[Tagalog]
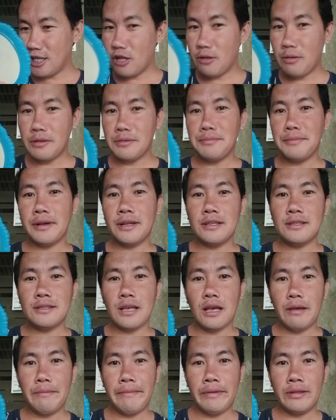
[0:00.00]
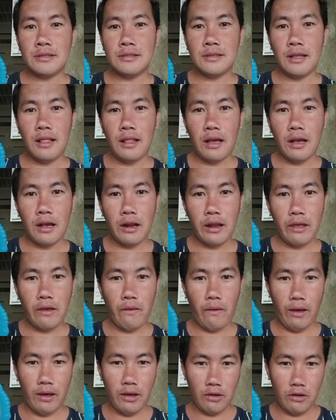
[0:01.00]
Sila maganda sa amin, sila
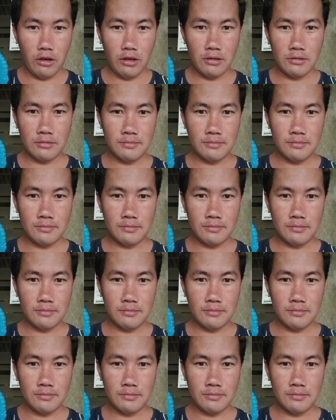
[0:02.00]
kayo ako.